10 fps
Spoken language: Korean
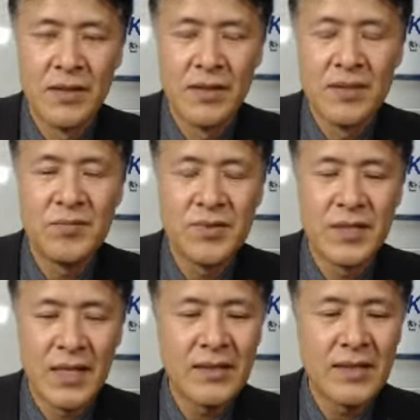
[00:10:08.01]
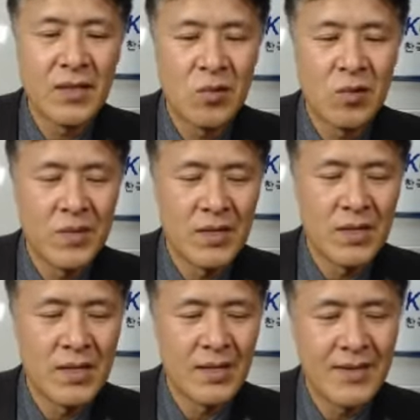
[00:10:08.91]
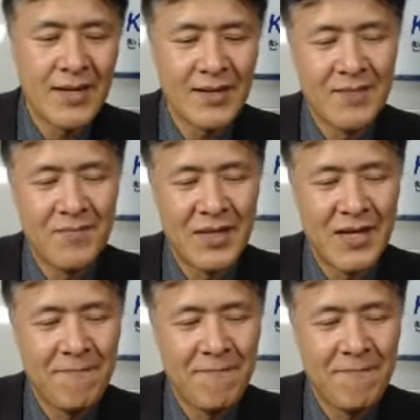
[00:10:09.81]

기술성이 낮다라고 평가를 갖다 하게 됩니다.